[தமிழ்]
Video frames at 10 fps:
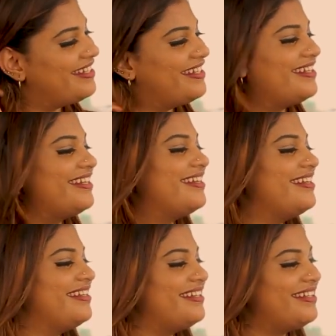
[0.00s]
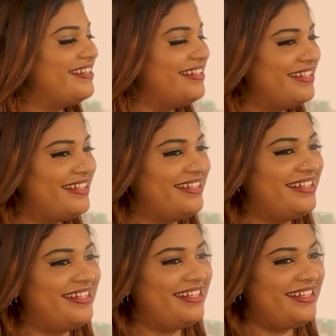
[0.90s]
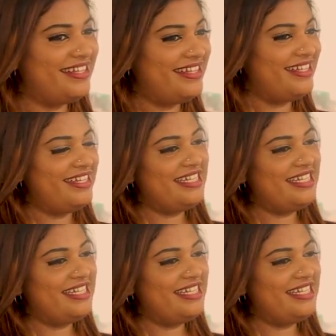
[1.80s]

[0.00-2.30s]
எப்படி வந்தீங்க அந்த ஜேர்னி எப்படி இருந்துச்சு